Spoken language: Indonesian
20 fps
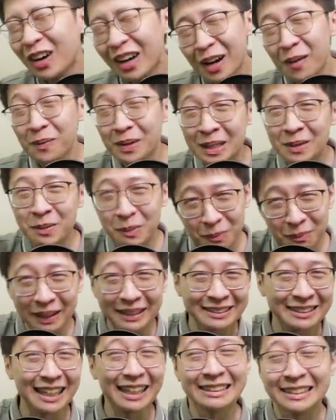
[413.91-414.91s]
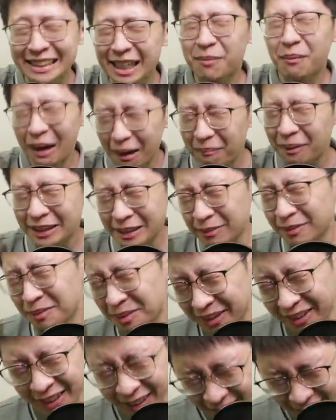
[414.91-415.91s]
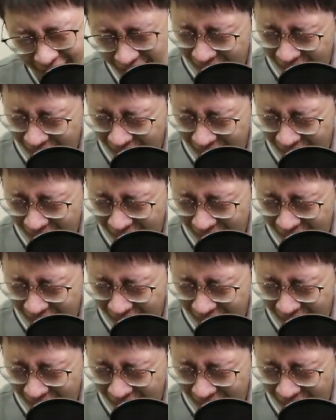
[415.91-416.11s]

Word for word: gue nggak pernah berprestasi apa apa teman-teman